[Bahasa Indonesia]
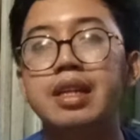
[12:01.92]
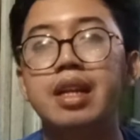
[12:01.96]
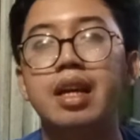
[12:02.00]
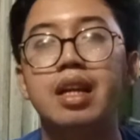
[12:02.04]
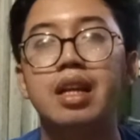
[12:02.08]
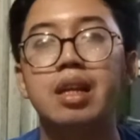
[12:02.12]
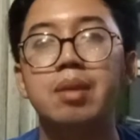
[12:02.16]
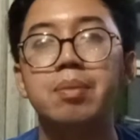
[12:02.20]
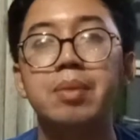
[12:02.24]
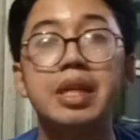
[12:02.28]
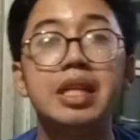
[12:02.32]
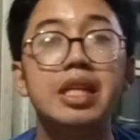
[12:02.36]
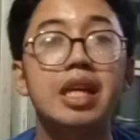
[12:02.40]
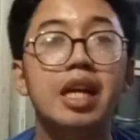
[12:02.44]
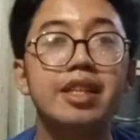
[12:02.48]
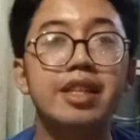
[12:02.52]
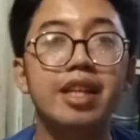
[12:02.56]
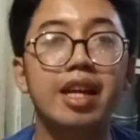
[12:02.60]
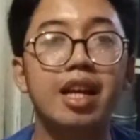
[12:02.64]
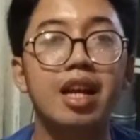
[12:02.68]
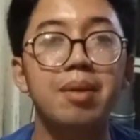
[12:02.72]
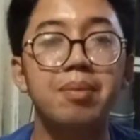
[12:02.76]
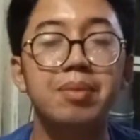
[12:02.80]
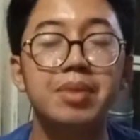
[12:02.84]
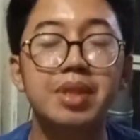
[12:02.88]
dari media
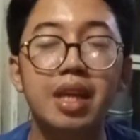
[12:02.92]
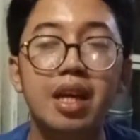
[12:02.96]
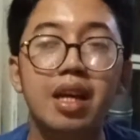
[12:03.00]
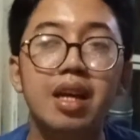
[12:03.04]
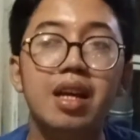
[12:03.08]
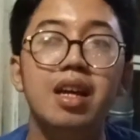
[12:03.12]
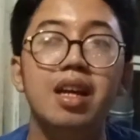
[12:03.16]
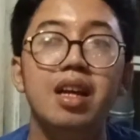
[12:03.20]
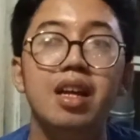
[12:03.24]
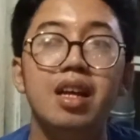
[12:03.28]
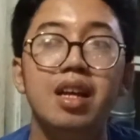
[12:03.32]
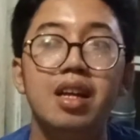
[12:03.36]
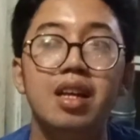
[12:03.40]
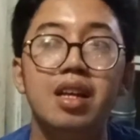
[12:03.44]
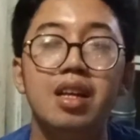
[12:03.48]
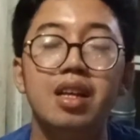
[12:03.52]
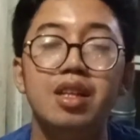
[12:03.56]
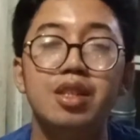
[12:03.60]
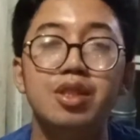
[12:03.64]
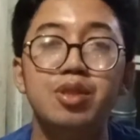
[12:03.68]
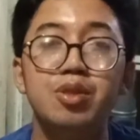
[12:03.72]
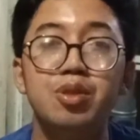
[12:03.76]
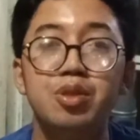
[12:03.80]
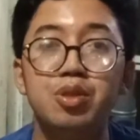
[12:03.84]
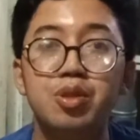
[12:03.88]
tanamnya.
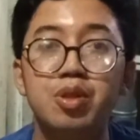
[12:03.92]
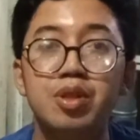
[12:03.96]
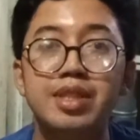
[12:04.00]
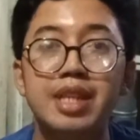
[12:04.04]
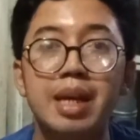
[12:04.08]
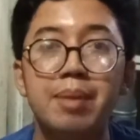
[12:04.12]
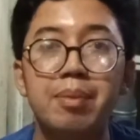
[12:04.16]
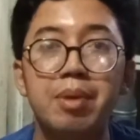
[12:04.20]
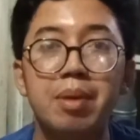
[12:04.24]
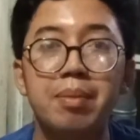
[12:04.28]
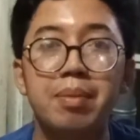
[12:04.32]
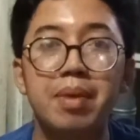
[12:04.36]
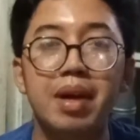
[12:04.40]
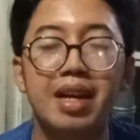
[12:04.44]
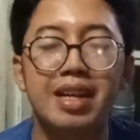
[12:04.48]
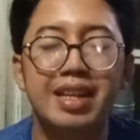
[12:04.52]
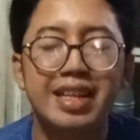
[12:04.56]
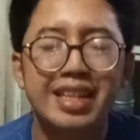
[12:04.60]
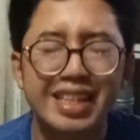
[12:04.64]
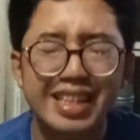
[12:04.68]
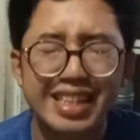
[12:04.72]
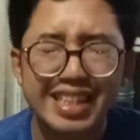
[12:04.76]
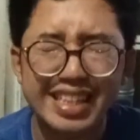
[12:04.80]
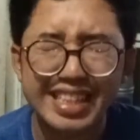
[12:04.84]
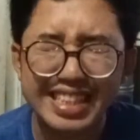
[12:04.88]
Jujur capek
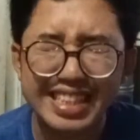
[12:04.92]
banget.